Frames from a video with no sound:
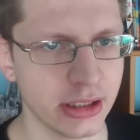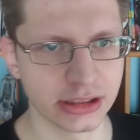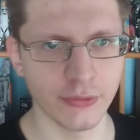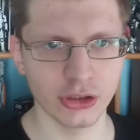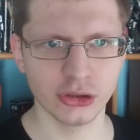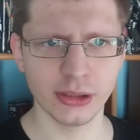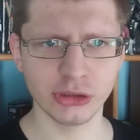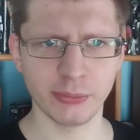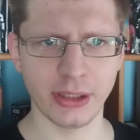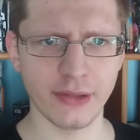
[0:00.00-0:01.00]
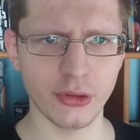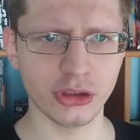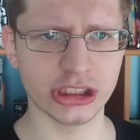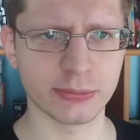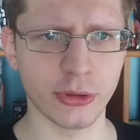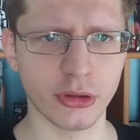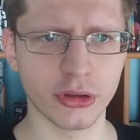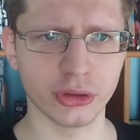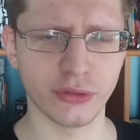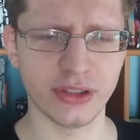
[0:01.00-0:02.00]
Zauważyłem, że pojawiło się sporo
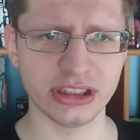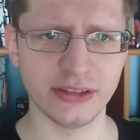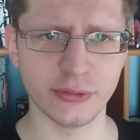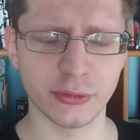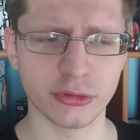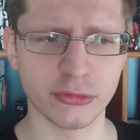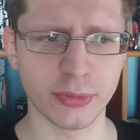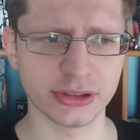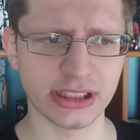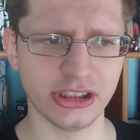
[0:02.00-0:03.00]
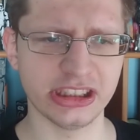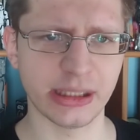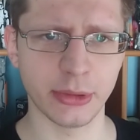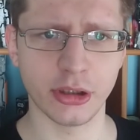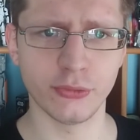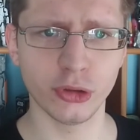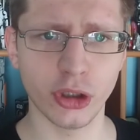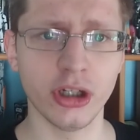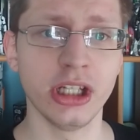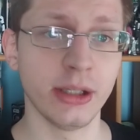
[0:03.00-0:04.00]
kontrowersji wokół postaci samego
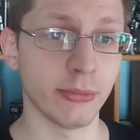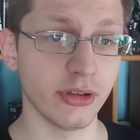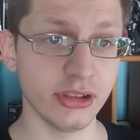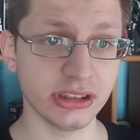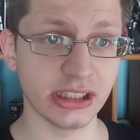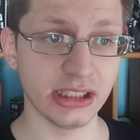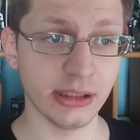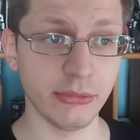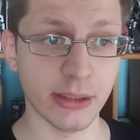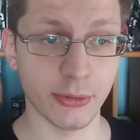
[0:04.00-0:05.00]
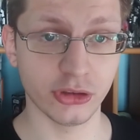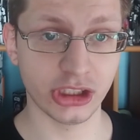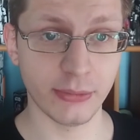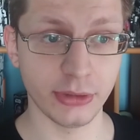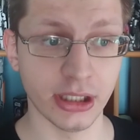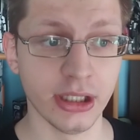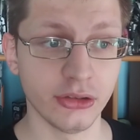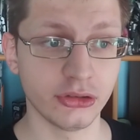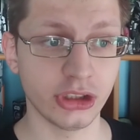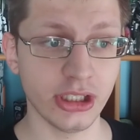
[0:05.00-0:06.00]
Wuko, moim zdaniem niepotrzebnie.
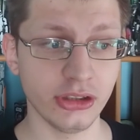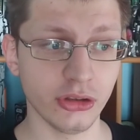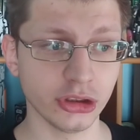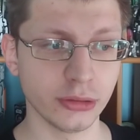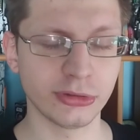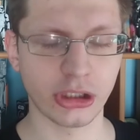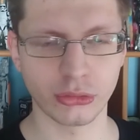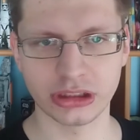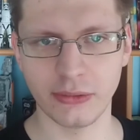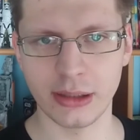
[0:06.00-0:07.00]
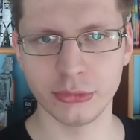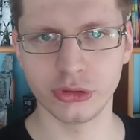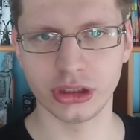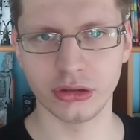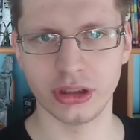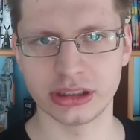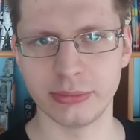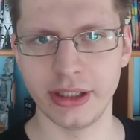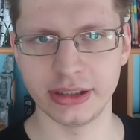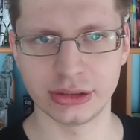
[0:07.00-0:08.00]
Część osób zarzucała mu, że to jest
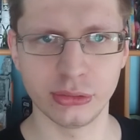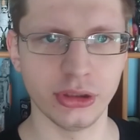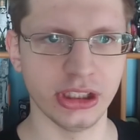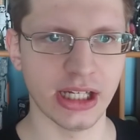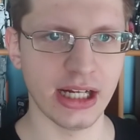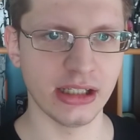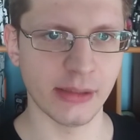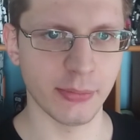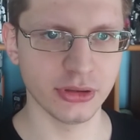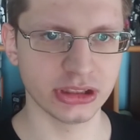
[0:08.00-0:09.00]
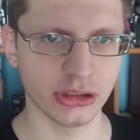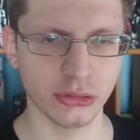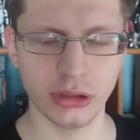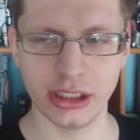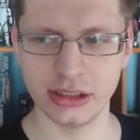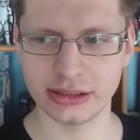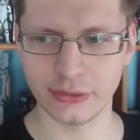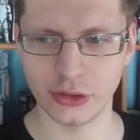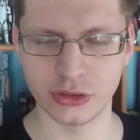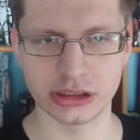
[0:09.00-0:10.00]
Mary Sue idealna postać, w której
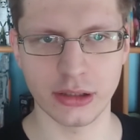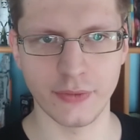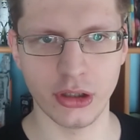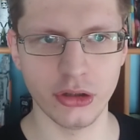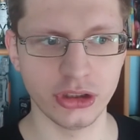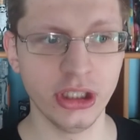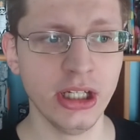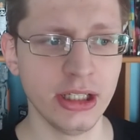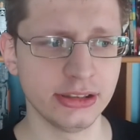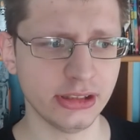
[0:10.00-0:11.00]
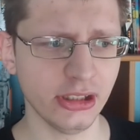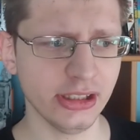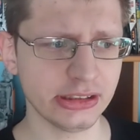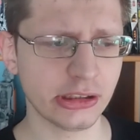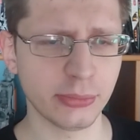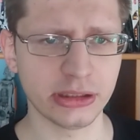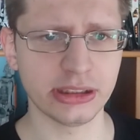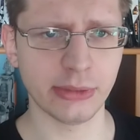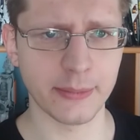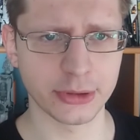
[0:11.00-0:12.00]
zawsze wszystko wychodzi, co jest
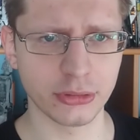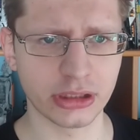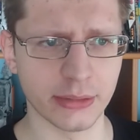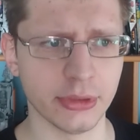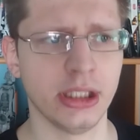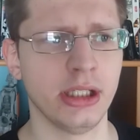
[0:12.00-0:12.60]
kompletnym absurdem.